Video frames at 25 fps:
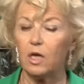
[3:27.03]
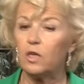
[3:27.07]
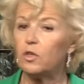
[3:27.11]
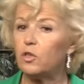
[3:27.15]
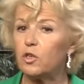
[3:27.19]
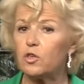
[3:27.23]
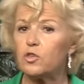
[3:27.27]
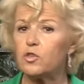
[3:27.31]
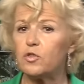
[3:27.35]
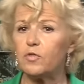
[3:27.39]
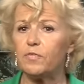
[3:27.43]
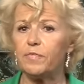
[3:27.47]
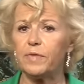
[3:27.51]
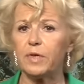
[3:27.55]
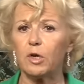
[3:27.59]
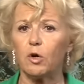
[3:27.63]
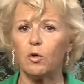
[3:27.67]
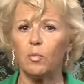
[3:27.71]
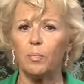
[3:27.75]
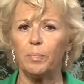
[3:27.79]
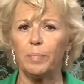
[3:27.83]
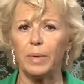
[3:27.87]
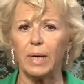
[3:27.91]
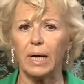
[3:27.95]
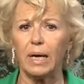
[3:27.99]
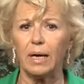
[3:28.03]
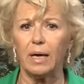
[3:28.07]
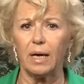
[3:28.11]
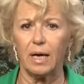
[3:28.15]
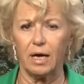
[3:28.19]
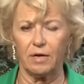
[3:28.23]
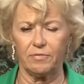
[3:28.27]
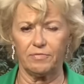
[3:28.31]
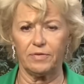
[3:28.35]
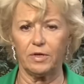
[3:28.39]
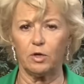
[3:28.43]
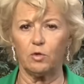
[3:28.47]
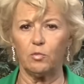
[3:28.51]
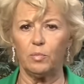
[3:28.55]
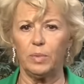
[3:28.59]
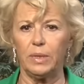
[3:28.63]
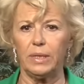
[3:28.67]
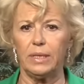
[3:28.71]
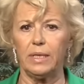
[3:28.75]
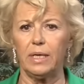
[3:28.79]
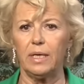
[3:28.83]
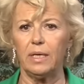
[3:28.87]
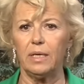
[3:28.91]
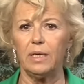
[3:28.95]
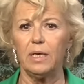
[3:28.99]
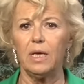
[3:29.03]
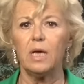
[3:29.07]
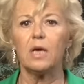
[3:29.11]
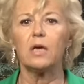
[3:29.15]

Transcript: ne suffiront pas à faire oublier